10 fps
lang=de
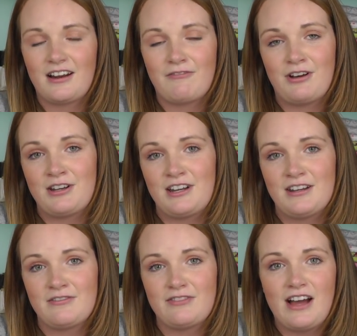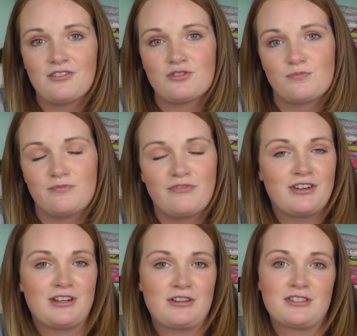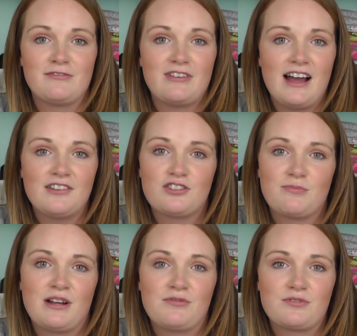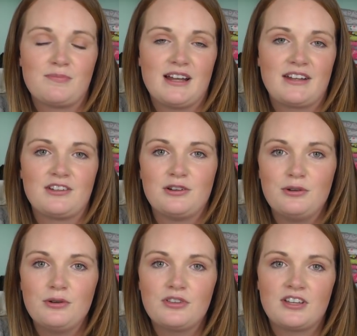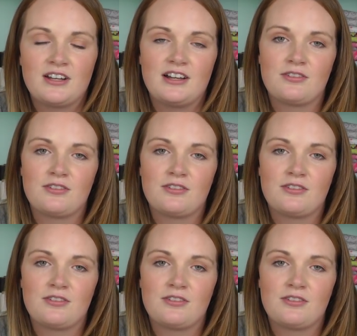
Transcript: von den Fahnen, von den, aus den Fadenspannungsplatten gelöst hat.